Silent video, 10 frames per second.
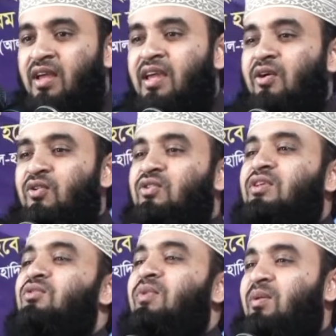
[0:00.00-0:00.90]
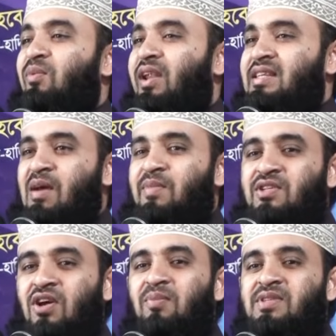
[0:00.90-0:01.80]
কেউ যদি তোমারে বলে যে আমি
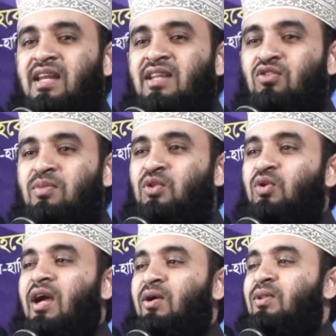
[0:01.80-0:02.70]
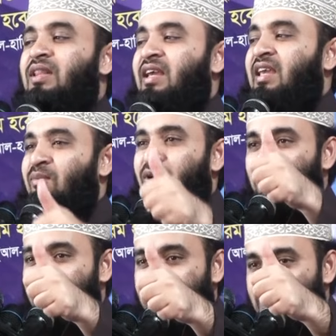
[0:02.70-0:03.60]
সব জানি তুমি দুই আঙ্গুল দেখিয়ে বলো
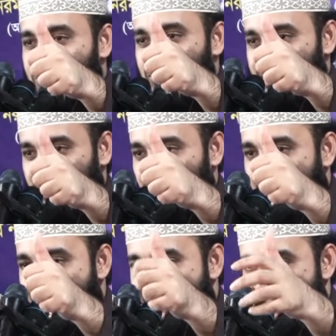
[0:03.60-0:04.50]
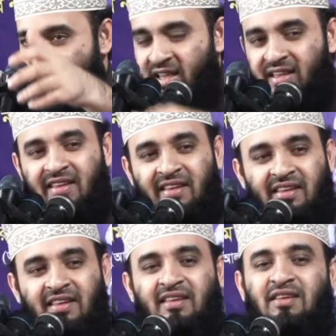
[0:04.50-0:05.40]
তুমি কিচ্ছু জানো না
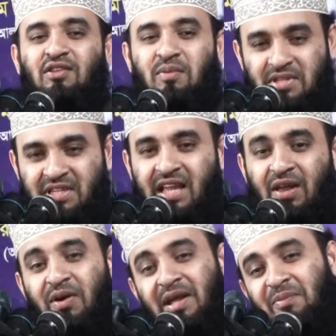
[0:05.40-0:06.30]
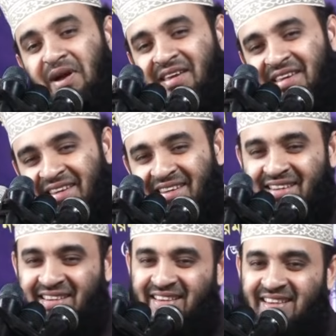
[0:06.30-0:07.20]
তোমার শিখার অনেক বাকি
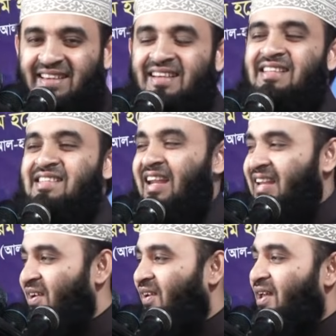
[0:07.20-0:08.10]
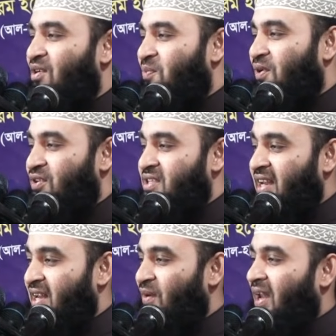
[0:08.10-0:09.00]
জাননেওয়ালার উপরও
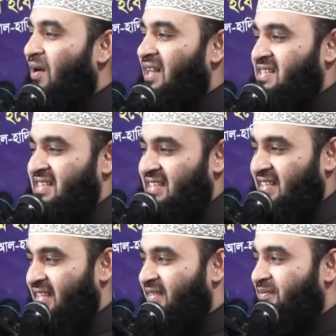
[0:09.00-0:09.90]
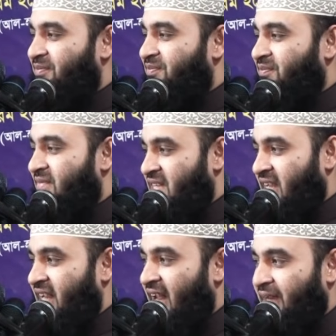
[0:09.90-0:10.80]
জাননেওয়ালাও আছে
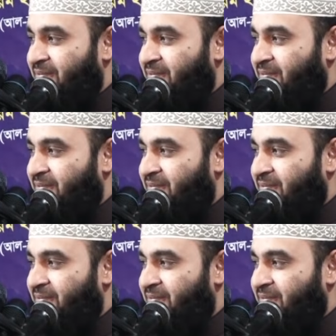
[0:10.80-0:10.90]
ঠিক কিনা